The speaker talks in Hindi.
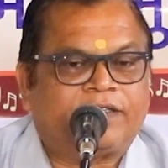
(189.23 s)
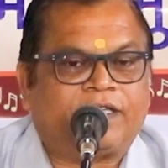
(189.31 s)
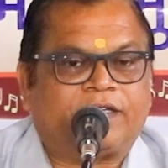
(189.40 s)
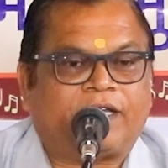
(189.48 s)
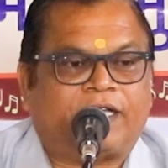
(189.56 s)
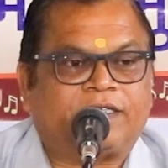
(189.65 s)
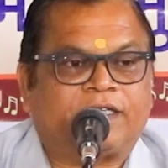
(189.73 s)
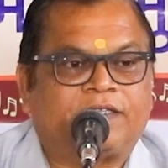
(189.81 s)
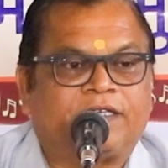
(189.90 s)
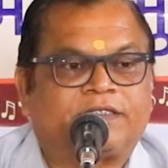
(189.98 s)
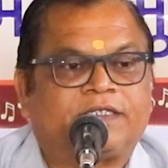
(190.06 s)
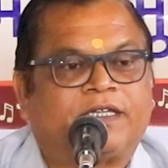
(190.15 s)
तो राजा
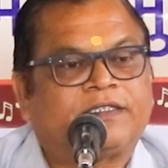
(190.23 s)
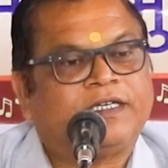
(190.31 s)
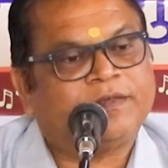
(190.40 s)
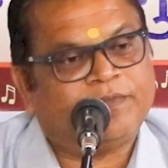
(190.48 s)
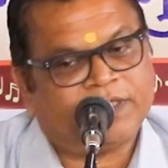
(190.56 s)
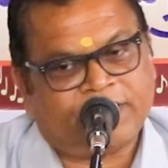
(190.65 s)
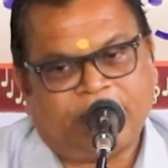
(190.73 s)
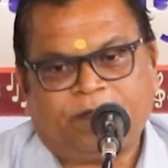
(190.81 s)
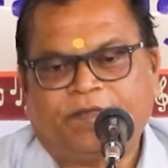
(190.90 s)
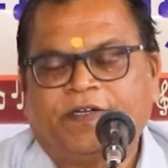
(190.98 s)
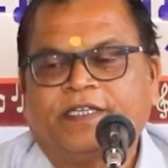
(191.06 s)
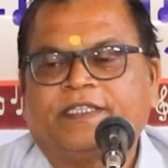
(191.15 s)
दशरथ एक मतिल
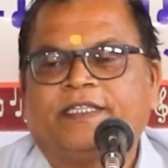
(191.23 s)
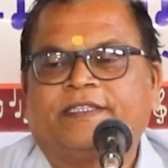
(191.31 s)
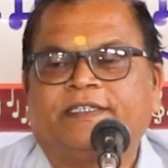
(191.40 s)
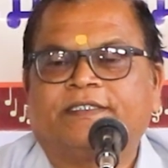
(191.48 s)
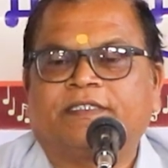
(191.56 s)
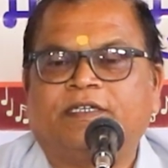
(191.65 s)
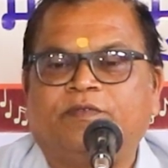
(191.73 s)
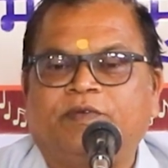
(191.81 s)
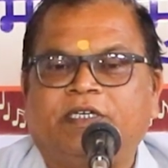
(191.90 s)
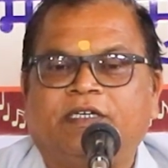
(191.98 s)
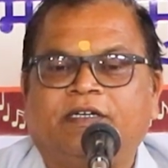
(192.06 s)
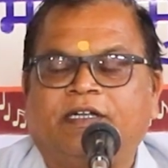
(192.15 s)
फेर देतीस कि
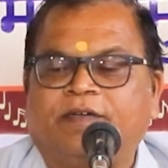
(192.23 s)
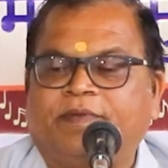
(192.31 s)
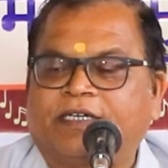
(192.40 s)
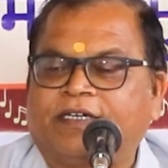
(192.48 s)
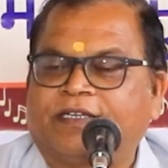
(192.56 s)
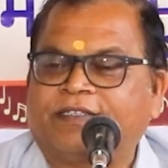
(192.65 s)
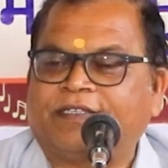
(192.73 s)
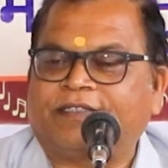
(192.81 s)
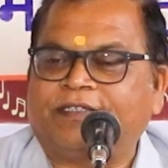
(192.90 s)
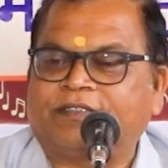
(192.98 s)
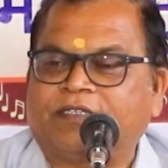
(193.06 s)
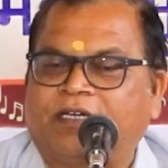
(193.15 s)
वही गड़बड़ कर
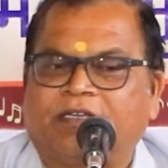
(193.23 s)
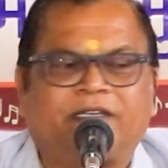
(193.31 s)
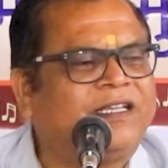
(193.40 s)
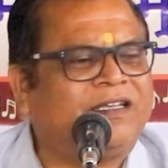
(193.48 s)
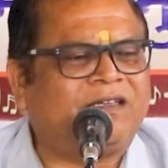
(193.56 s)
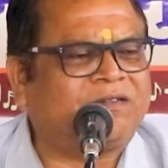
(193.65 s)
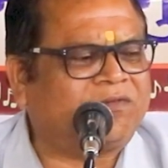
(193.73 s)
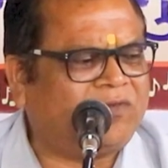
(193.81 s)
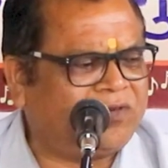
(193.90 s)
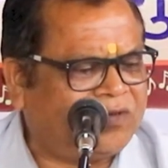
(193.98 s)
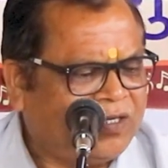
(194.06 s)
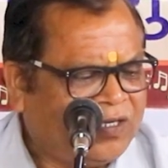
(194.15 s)
देतीस अरे नहीं नहीं
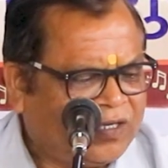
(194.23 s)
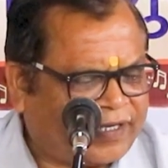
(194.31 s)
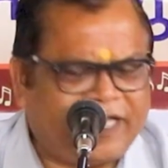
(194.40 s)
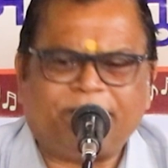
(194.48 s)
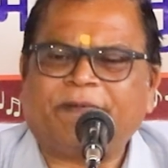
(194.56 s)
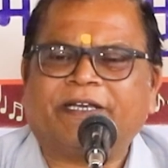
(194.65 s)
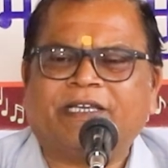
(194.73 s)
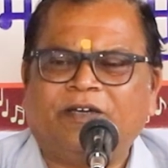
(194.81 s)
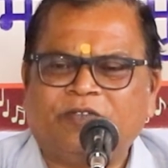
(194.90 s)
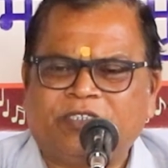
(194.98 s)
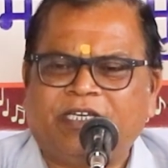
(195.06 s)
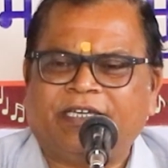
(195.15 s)
वो कहीं पर
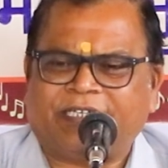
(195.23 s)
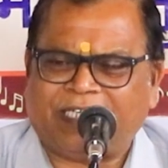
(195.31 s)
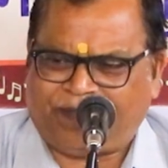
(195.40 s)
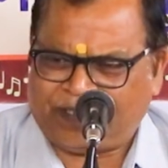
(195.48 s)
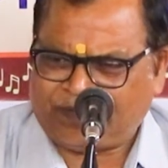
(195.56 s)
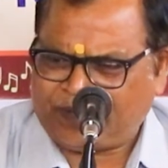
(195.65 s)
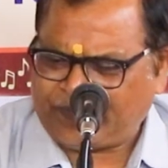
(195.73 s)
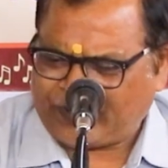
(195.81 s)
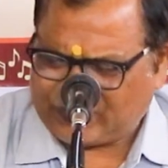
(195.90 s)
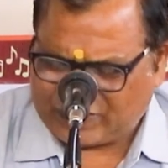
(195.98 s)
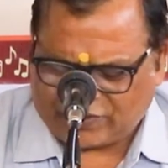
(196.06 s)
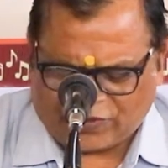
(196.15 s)
रहो जी लेकिन अभी तो मैं
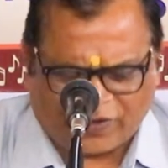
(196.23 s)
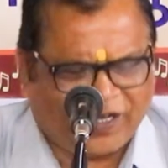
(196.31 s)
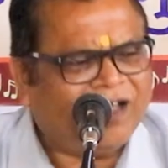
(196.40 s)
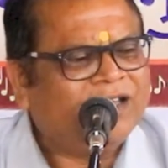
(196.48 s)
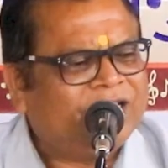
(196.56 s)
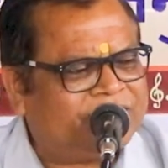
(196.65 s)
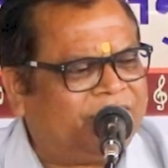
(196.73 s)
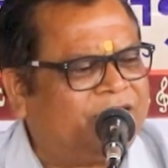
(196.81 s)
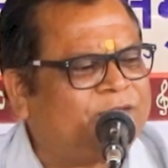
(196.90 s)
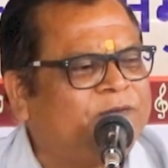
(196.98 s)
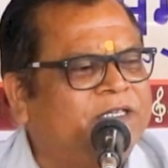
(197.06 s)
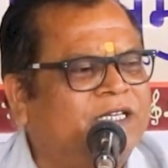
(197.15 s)
मौजूद हूँ तो
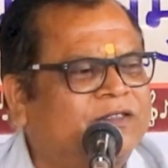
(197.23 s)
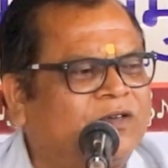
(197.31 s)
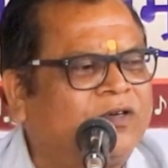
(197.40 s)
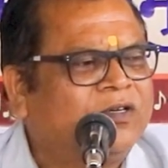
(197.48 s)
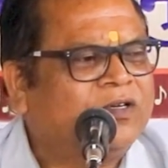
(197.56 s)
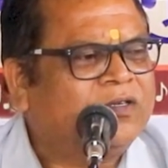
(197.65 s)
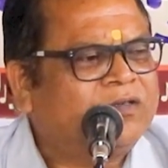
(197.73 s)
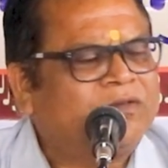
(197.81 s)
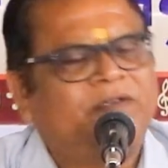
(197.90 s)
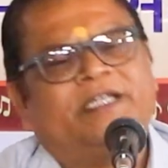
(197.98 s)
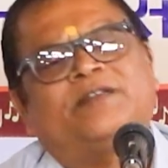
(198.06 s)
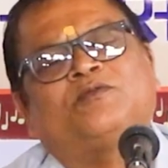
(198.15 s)
चलत फिरत हो
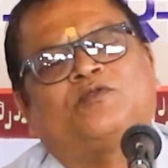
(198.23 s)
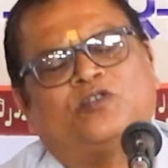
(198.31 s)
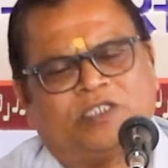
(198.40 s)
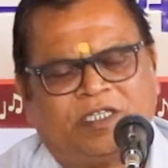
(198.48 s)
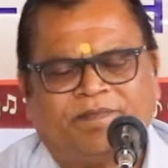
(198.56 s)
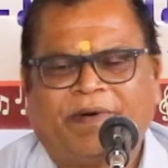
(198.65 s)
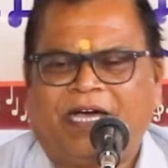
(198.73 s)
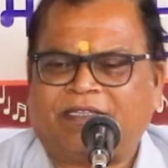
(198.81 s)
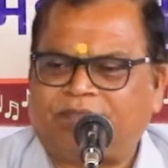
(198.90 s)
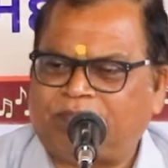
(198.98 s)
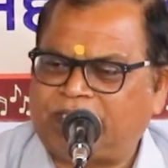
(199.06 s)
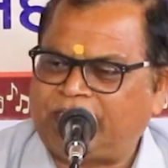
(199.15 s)
ले कुछ दिन
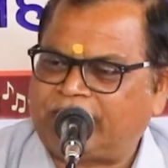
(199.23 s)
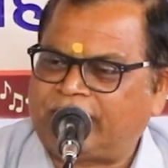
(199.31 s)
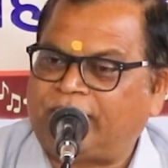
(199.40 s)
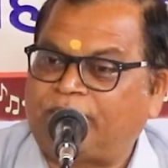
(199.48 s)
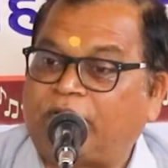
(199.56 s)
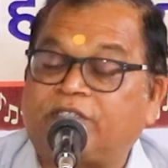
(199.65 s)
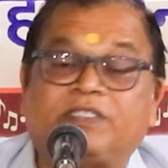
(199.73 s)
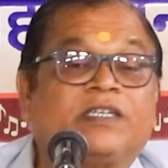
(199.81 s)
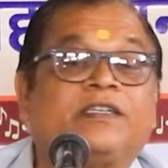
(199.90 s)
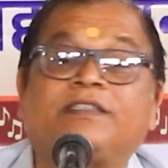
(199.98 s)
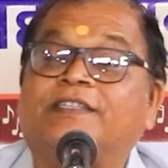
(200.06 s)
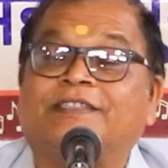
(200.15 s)
बाद में देख ले वो ऐसे
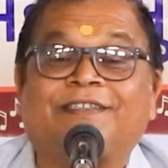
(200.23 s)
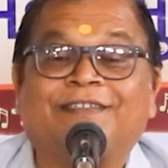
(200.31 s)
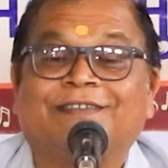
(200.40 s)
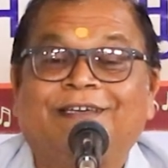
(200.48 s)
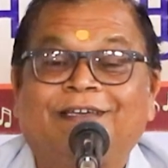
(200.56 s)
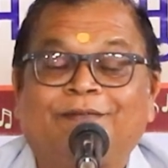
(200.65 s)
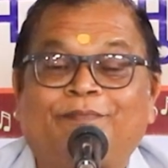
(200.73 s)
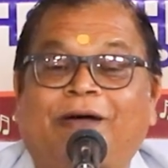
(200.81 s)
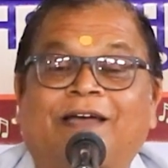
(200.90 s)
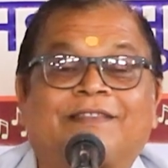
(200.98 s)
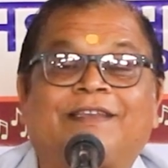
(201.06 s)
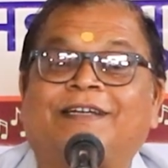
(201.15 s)
की देतीस
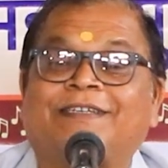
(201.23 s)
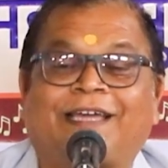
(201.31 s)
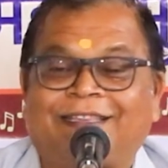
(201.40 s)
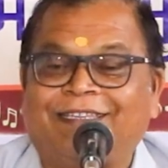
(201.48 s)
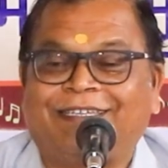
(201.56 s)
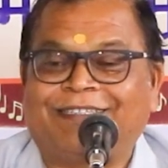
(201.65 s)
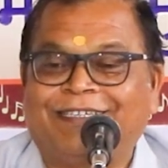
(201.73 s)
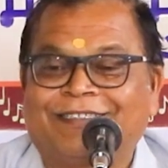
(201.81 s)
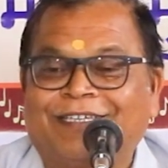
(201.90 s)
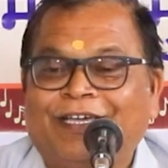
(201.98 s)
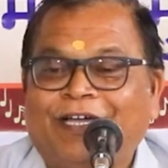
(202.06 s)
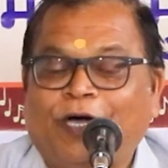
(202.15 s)
बात ला टाल
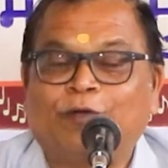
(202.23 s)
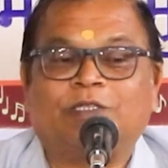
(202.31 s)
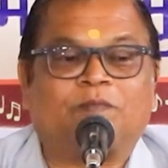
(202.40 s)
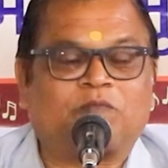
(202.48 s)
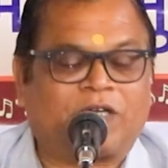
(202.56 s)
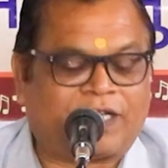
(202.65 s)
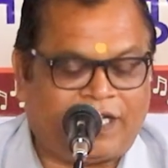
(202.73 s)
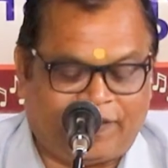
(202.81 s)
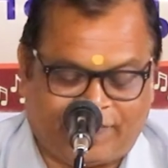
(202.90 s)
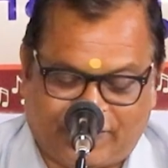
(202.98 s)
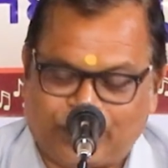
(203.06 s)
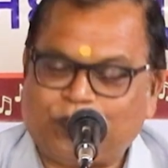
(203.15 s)
देतीस और तब तक ले
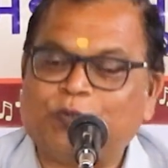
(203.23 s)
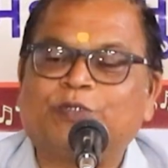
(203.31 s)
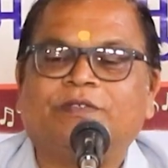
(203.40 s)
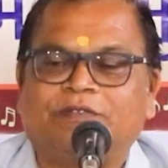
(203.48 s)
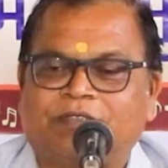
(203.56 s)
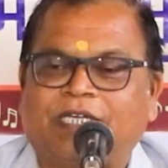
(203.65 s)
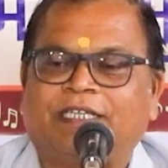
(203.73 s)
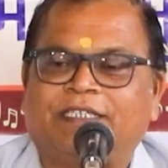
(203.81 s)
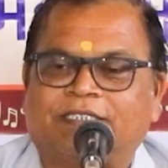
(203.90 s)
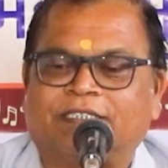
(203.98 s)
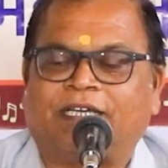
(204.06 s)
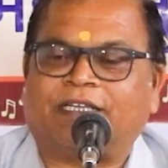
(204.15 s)
मनो कुछ
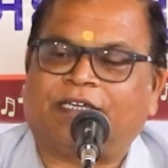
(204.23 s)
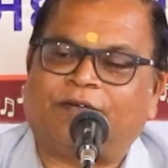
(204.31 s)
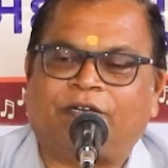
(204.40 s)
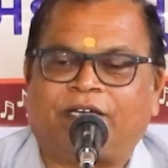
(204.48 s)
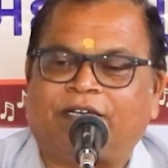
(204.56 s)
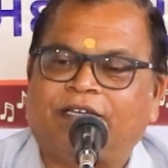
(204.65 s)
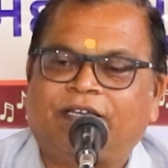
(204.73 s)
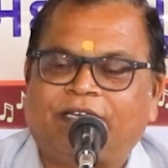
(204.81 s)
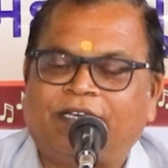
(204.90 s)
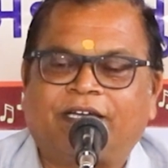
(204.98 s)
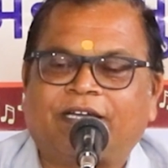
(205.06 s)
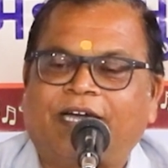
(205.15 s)
साजिश करके बोला
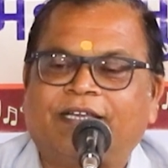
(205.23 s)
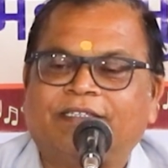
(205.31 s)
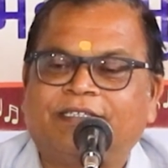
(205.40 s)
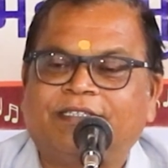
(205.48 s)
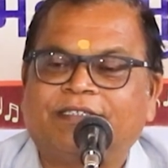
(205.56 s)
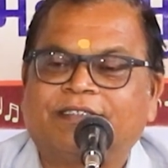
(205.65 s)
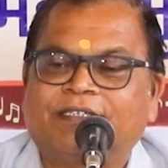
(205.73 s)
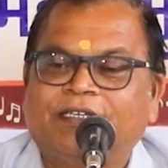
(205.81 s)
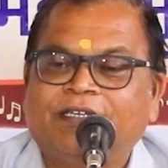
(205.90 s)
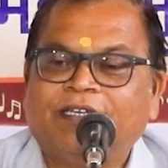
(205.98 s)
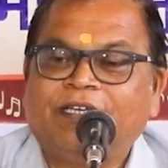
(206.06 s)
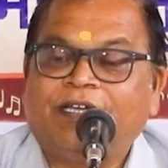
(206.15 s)
नकार देतीस
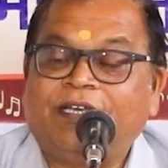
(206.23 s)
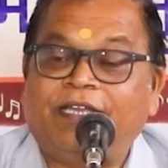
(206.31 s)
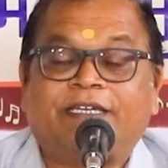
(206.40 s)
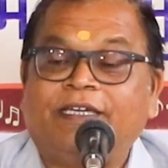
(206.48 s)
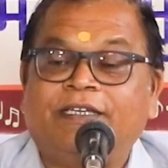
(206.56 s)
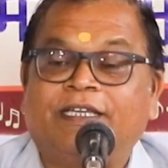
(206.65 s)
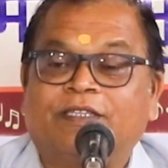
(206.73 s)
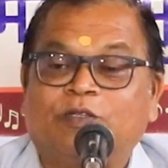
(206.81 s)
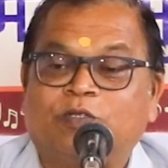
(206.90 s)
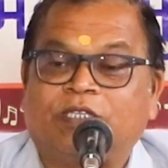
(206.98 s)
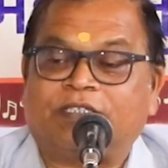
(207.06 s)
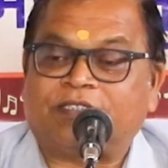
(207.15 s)
लेकिन न
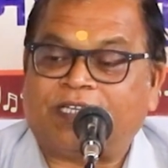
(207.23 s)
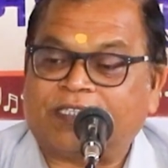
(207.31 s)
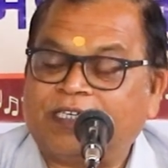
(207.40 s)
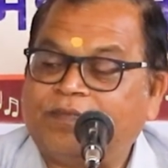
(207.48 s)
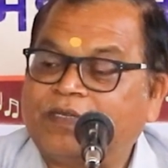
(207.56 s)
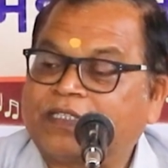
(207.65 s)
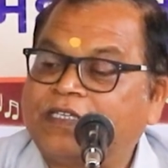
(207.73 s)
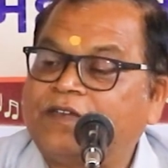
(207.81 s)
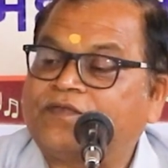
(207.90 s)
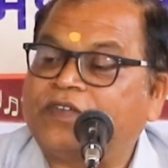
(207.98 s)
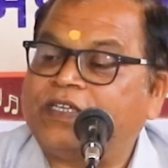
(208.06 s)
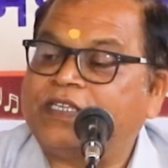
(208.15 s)
तो दशरथ के मतिल
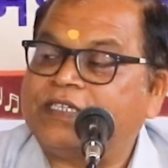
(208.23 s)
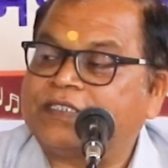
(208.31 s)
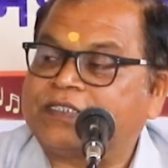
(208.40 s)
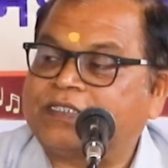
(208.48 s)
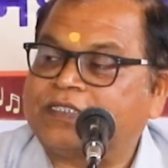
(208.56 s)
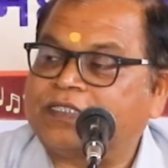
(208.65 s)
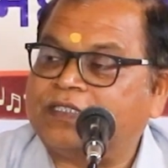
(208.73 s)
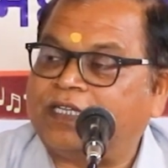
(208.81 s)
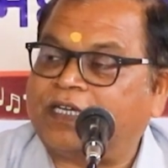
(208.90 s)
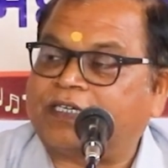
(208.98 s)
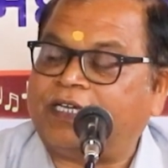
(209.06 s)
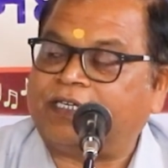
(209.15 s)
फेरिस
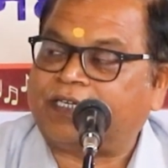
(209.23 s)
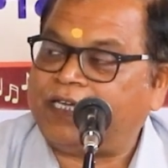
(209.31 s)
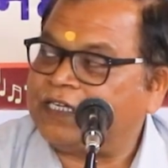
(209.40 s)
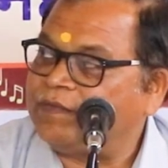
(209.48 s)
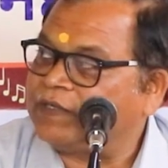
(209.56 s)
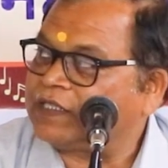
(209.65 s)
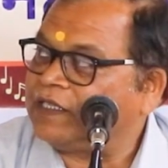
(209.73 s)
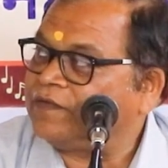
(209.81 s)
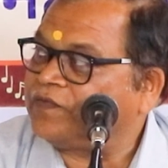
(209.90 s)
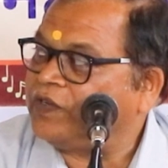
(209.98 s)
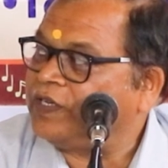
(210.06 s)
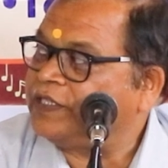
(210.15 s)
न के के मतिल
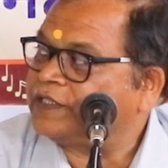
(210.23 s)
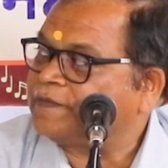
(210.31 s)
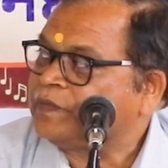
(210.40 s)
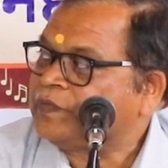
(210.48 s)
फेरिस